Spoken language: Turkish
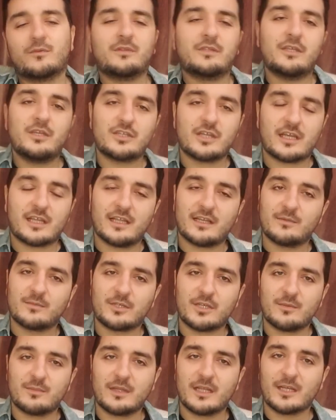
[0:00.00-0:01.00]
Diyeceklerim
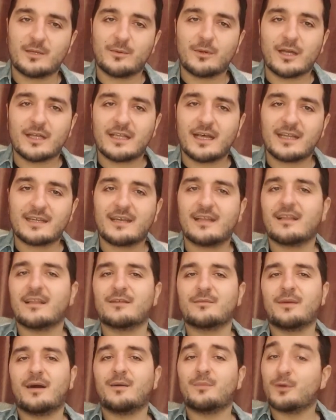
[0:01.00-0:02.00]
şimdilik bu kadar.
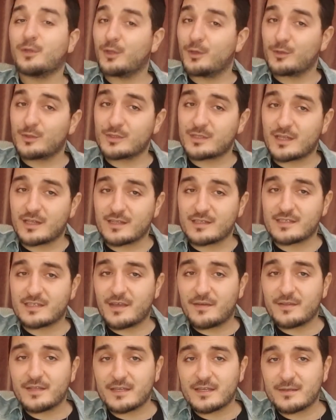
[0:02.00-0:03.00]
Kanalıma abone olursanız
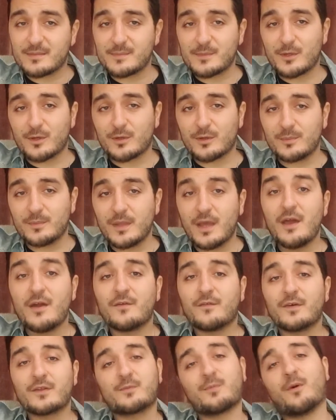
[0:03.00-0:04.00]
sevinirim diyorum.
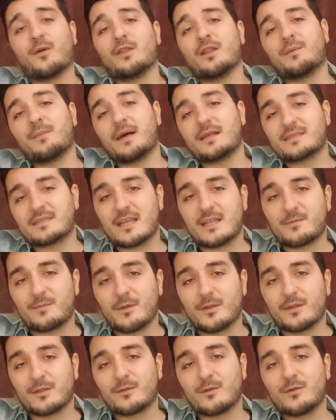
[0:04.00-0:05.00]
Futbolla,
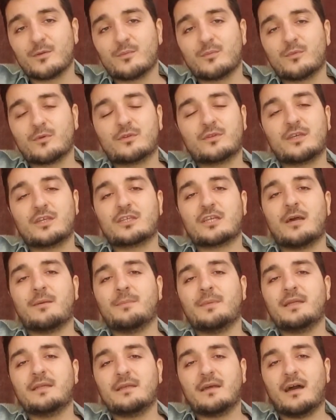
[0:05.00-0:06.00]
basketbolla dolu
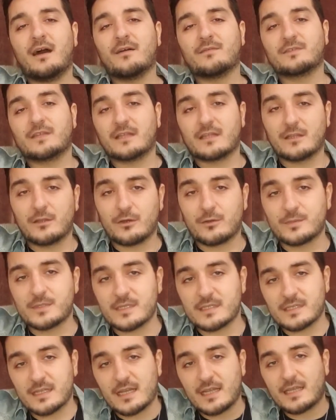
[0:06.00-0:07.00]
muhteşem bir hafta diliyorum
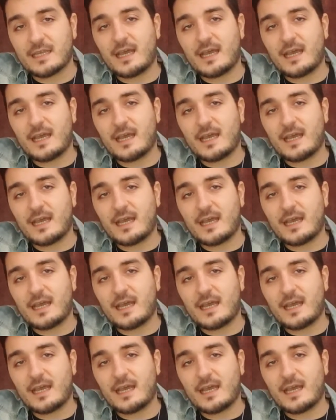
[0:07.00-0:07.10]
sizlere.